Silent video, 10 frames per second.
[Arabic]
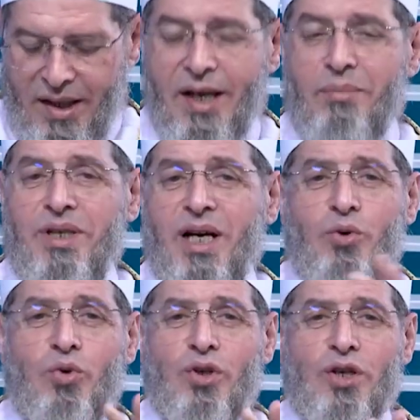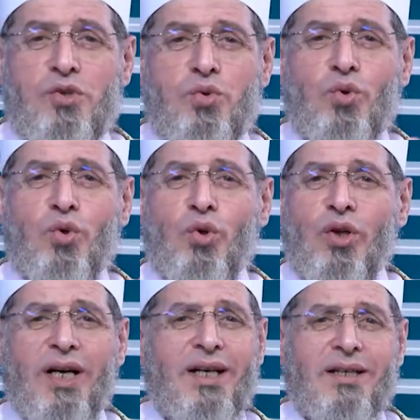لم يكن رسول
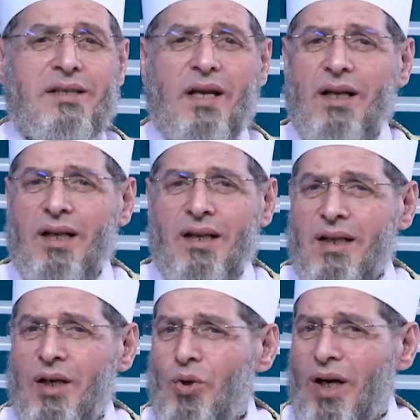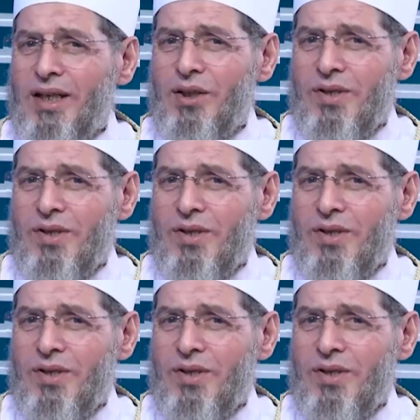الله صلى الله عليه